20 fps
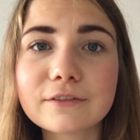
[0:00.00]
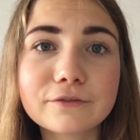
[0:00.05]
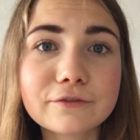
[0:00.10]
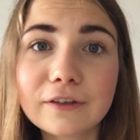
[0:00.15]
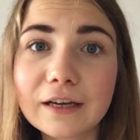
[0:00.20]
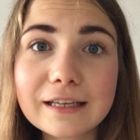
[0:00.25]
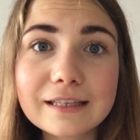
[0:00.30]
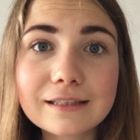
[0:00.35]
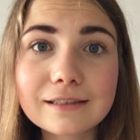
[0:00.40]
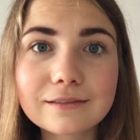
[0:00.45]

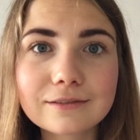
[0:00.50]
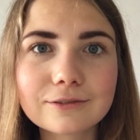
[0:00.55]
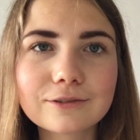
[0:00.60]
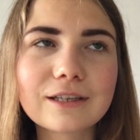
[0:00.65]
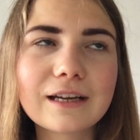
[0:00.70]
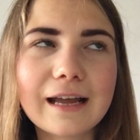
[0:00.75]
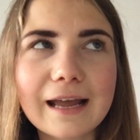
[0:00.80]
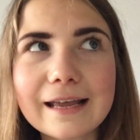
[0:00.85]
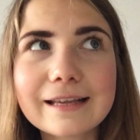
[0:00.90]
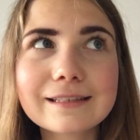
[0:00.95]
Fressen
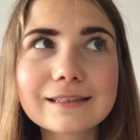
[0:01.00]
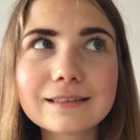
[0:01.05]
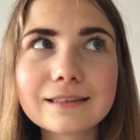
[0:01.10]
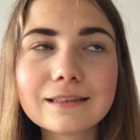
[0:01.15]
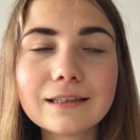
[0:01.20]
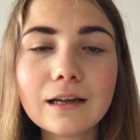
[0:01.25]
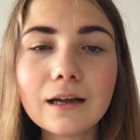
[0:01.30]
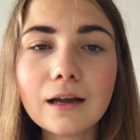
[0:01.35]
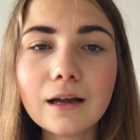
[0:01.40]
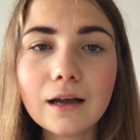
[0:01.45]
oder
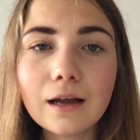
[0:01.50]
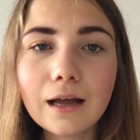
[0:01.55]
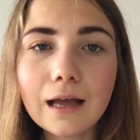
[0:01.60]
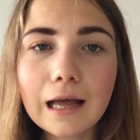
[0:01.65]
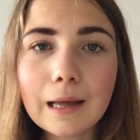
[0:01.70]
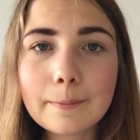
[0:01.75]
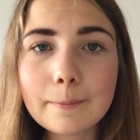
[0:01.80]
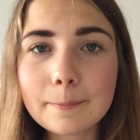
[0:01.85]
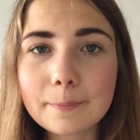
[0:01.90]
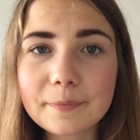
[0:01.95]
Essen
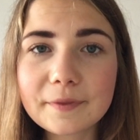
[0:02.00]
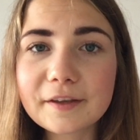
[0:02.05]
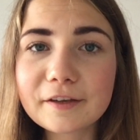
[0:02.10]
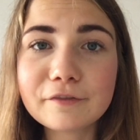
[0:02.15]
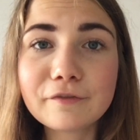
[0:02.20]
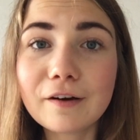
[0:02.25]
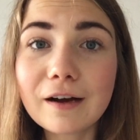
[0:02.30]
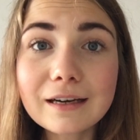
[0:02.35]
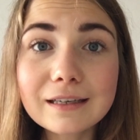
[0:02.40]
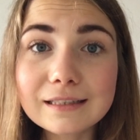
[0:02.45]
ähm,
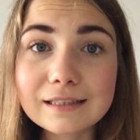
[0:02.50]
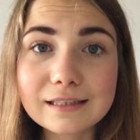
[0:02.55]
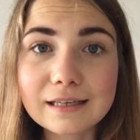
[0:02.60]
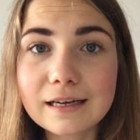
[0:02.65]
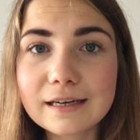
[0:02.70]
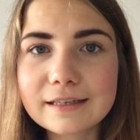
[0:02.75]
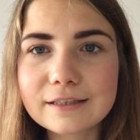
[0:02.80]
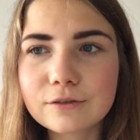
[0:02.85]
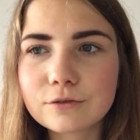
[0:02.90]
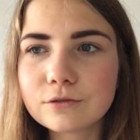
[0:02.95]
gefangen
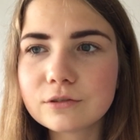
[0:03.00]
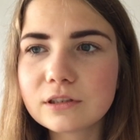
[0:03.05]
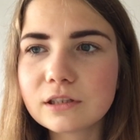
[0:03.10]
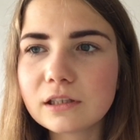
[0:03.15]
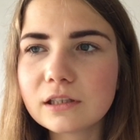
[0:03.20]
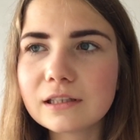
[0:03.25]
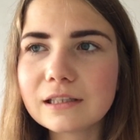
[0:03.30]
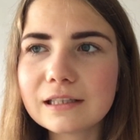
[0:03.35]
seid und